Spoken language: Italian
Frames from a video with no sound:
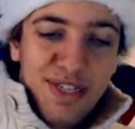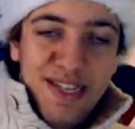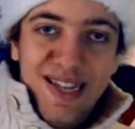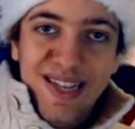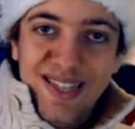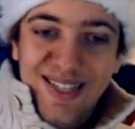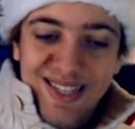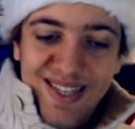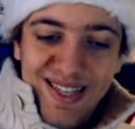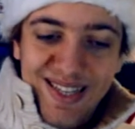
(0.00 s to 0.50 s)

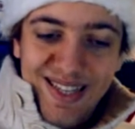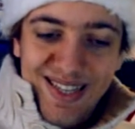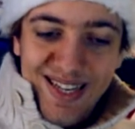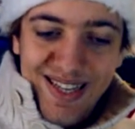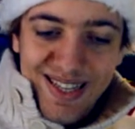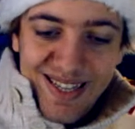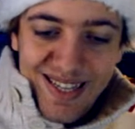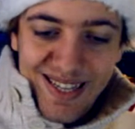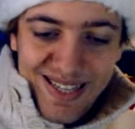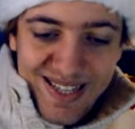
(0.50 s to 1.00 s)
dal
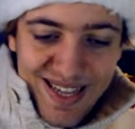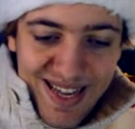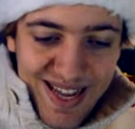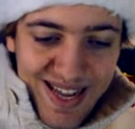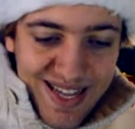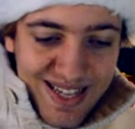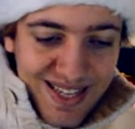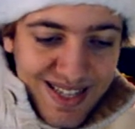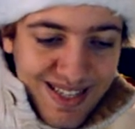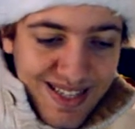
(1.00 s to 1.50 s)

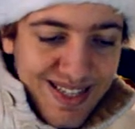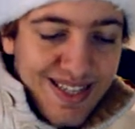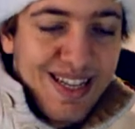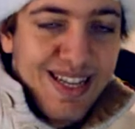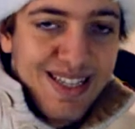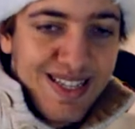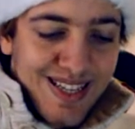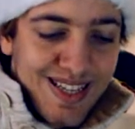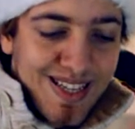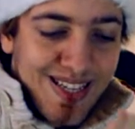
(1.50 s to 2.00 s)
76
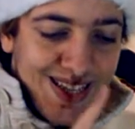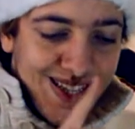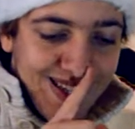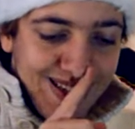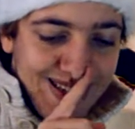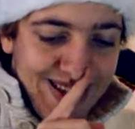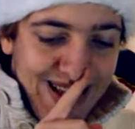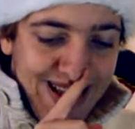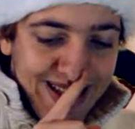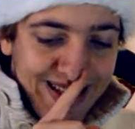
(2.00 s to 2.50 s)
dal
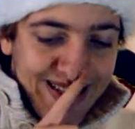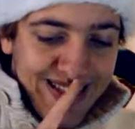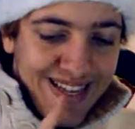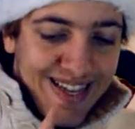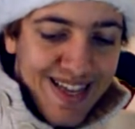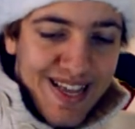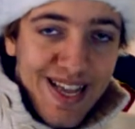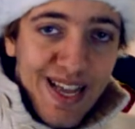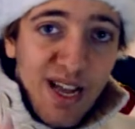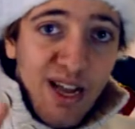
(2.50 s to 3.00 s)

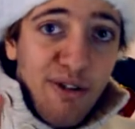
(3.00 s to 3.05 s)
77